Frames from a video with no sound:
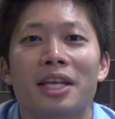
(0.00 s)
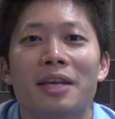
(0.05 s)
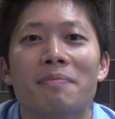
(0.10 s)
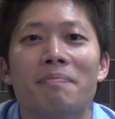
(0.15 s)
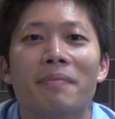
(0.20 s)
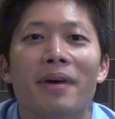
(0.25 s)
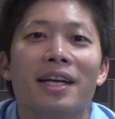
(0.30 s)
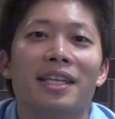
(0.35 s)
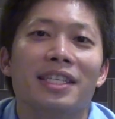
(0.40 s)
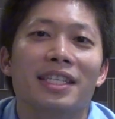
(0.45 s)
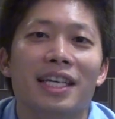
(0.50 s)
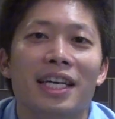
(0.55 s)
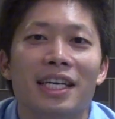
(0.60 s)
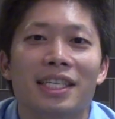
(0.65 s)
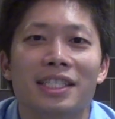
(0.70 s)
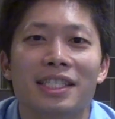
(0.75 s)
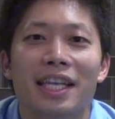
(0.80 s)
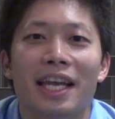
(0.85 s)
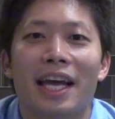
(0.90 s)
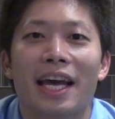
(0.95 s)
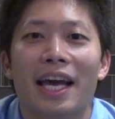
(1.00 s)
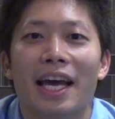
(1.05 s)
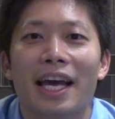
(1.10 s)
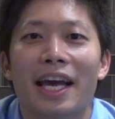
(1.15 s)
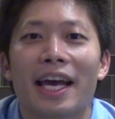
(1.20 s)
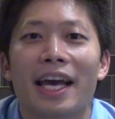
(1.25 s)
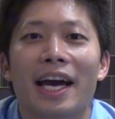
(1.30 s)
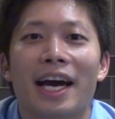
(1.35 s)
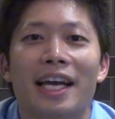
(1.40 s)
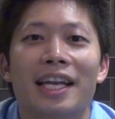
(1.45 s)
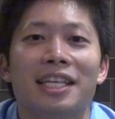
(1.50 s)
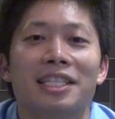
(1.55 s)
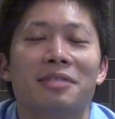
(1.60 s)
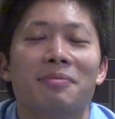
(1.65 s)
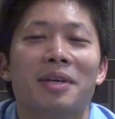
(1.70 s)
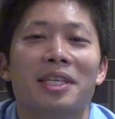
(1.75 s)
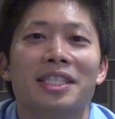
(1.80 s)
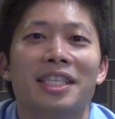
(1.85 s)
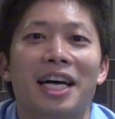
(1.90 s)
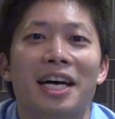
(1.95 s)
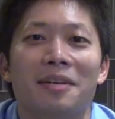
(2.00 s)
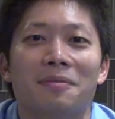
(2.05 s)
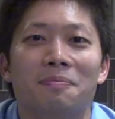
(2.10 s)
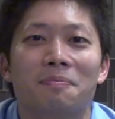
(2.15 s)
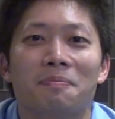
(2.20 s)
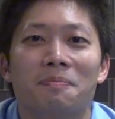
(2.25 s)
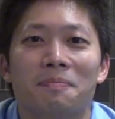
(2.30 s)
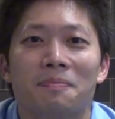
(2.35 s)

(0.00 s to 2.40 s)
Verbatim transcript: 全般に関して、えー、話しました